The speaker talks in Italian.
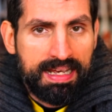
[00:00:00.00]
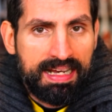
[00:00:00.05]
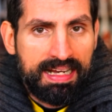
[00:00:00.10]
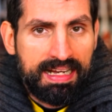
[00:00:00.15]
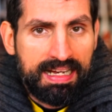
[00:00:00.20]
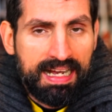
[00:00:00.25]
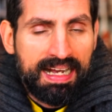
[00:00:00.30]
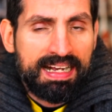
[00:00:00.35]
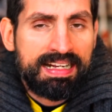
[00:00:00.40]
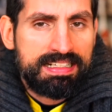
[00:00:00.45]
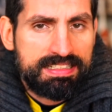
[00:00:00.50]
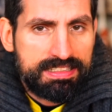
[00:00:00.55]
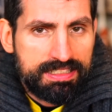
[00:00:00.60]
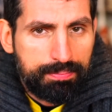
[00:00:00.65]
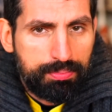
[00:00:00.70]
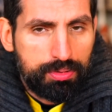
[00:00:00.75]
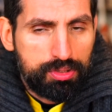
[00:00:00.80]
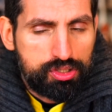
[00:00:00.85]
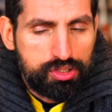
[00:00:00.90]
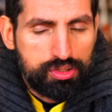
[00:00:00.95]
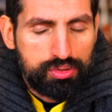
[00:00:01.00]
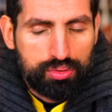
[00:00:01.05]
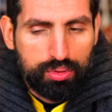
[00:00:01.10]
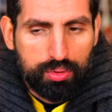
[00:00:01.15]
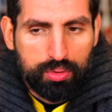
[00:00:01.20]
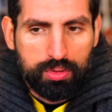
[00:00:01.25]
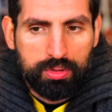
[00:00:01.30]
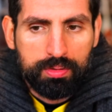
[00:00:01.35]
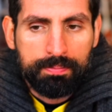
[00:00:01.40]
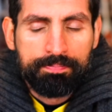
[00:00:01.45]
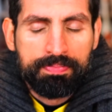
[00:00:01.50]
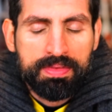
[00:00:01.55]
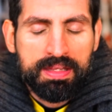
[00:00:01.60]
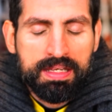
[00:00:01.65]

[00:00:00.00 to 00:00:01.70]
anche se poi ci sono.